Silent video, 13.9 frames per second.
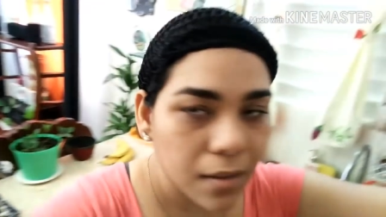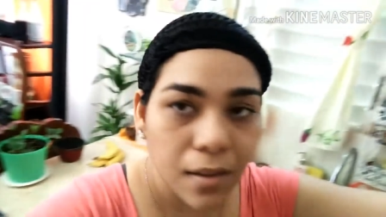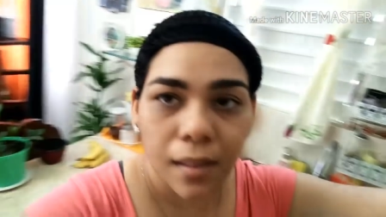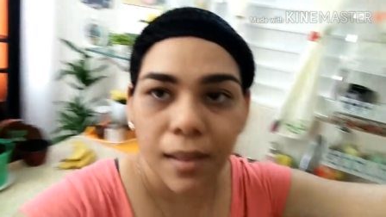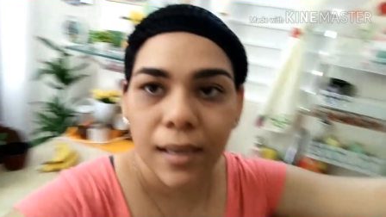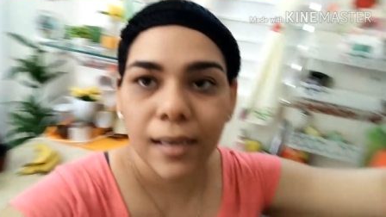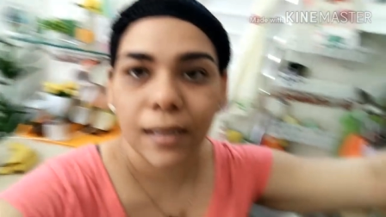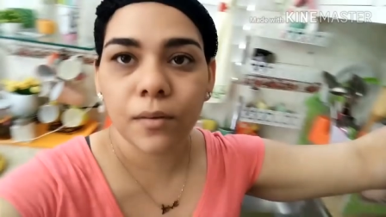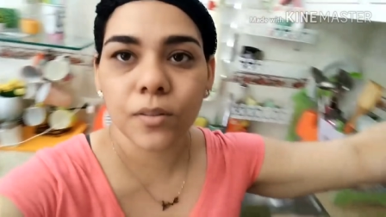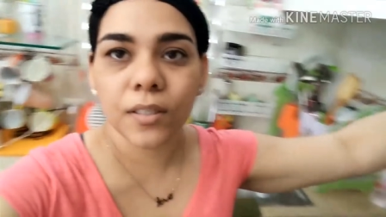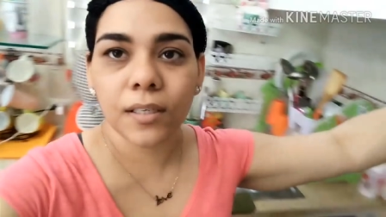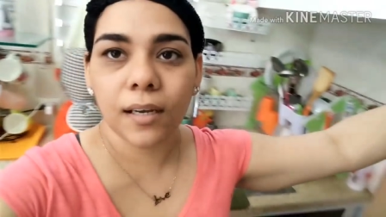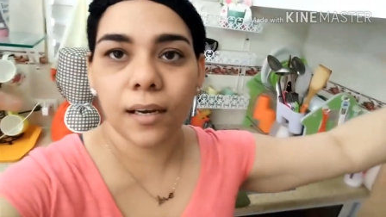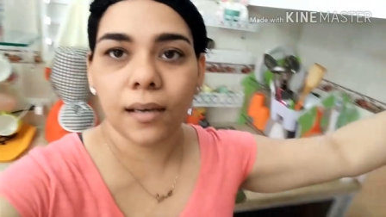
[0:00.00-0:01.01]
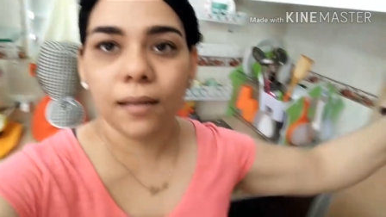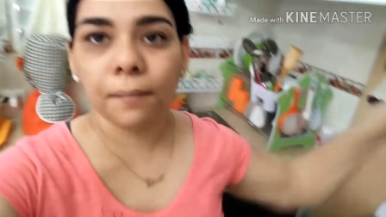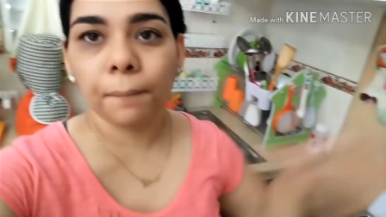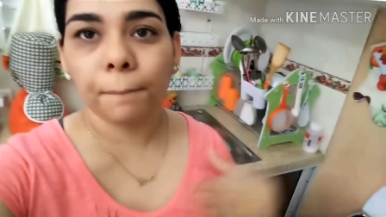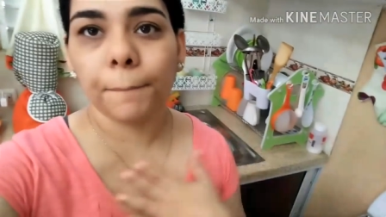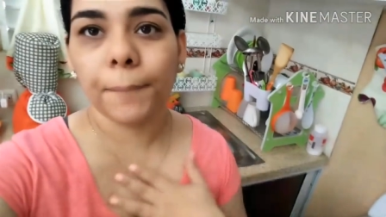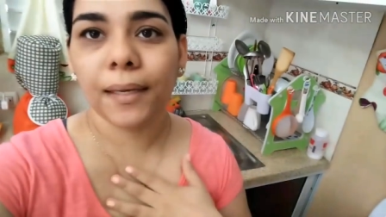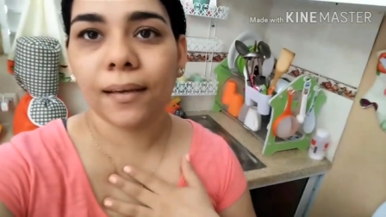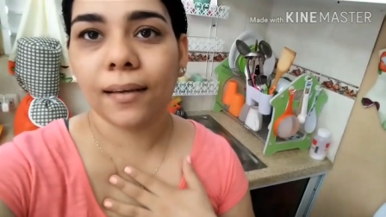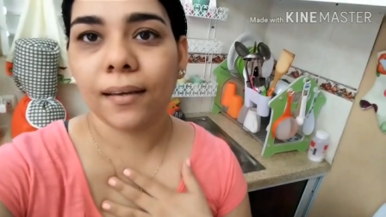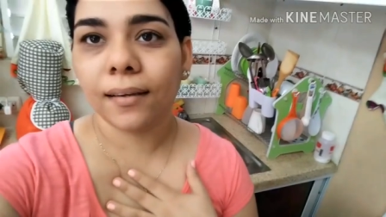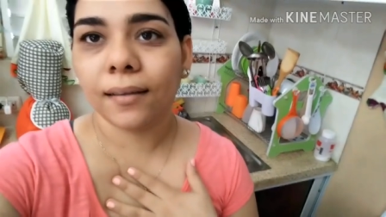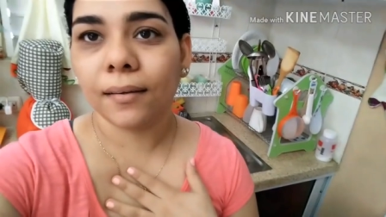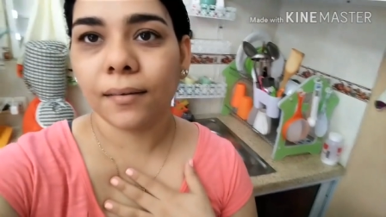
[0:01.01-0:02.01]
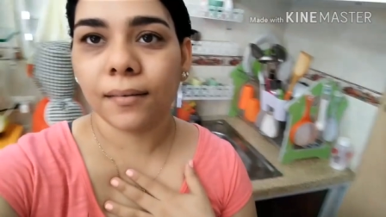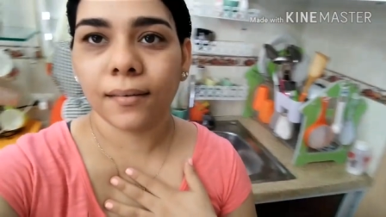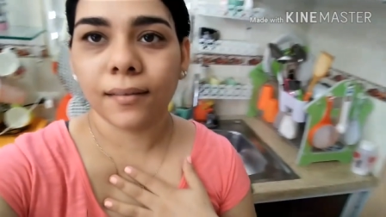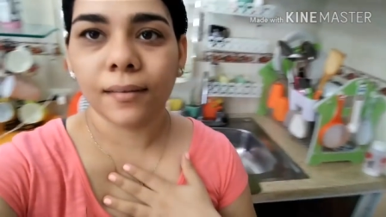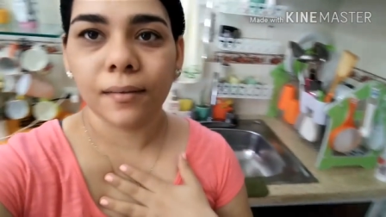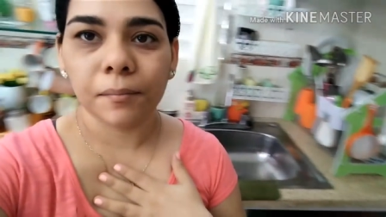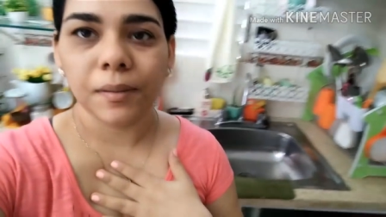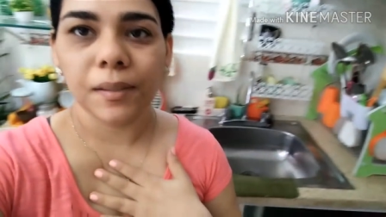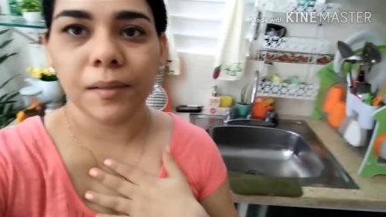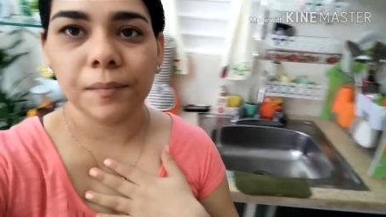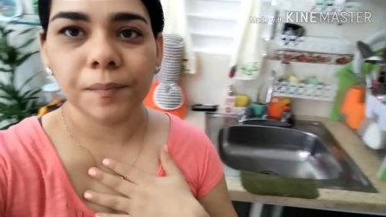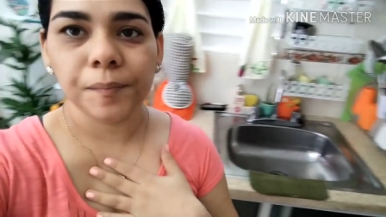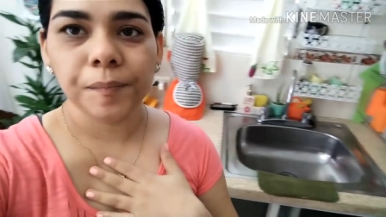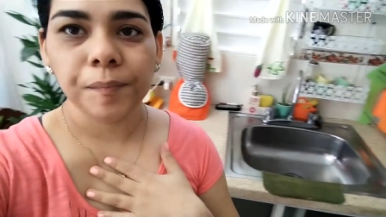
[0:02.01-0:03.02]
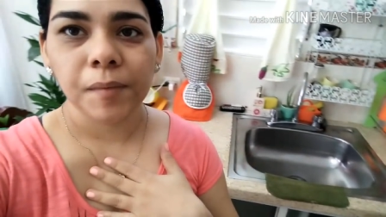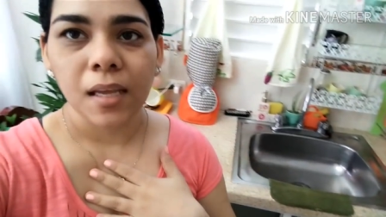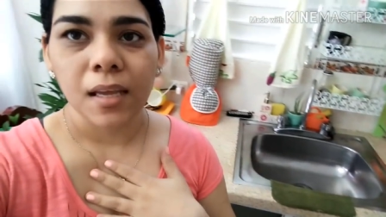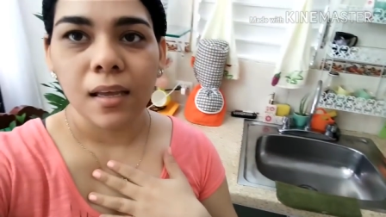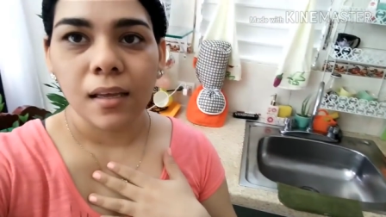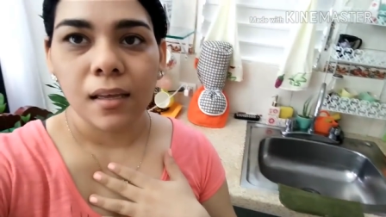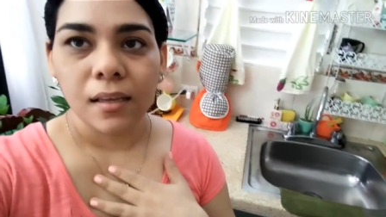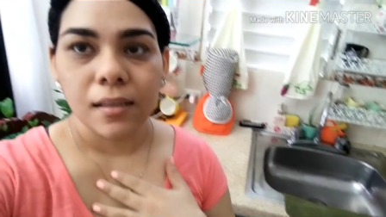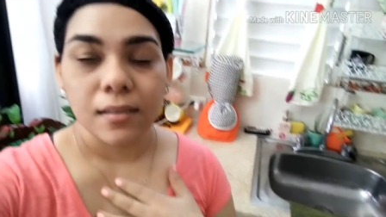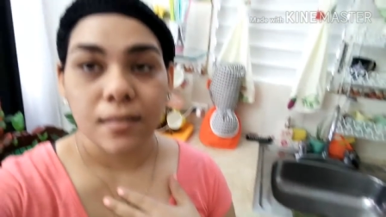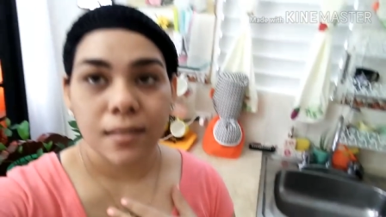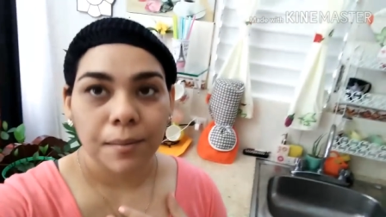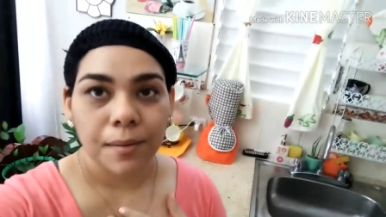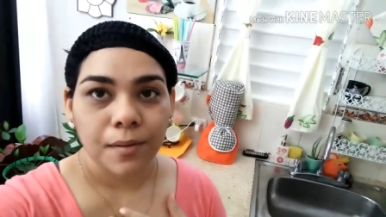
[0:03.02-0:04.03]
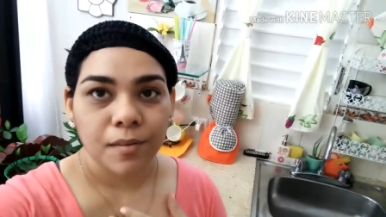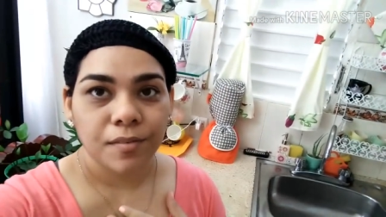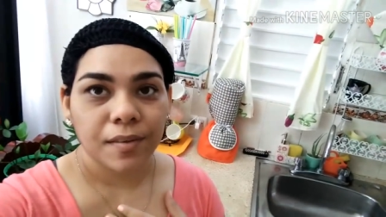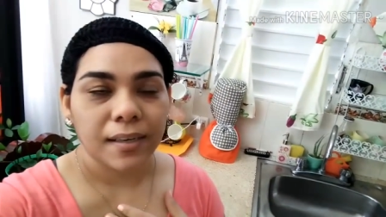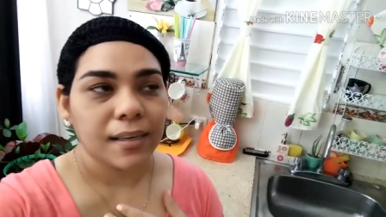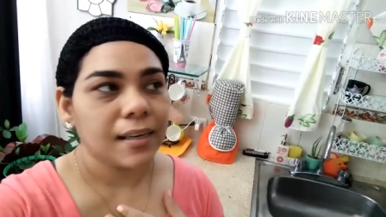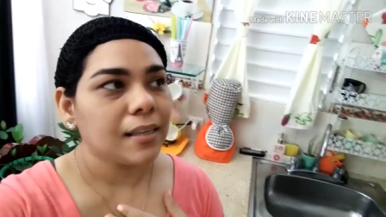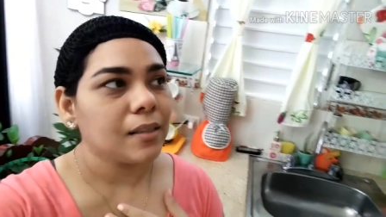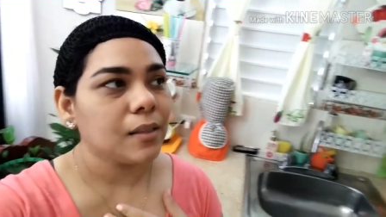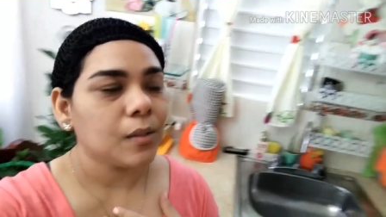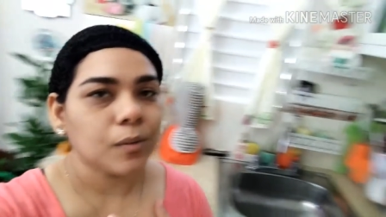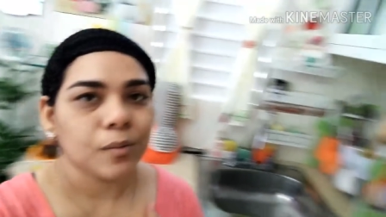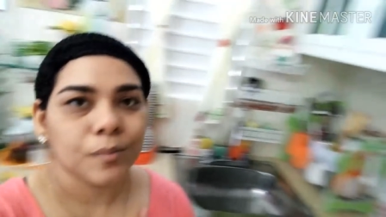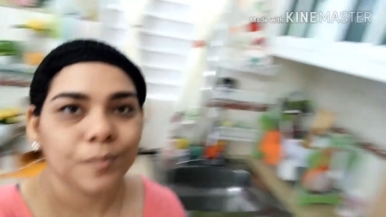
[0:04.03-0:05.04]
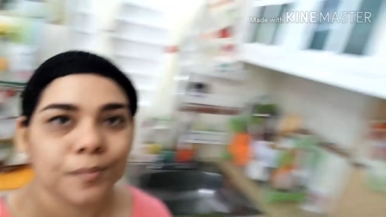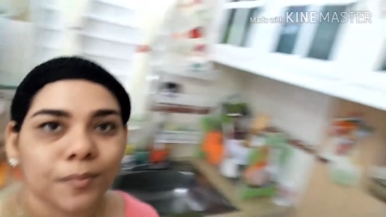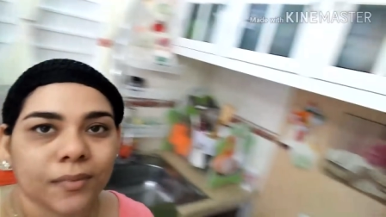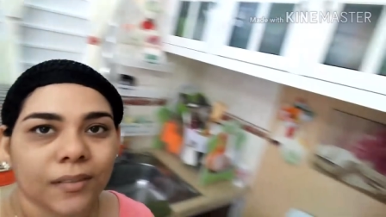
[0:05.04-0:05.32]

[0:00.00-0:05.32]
Ya dejé la cocina limpia. Miren, estaba yo fregando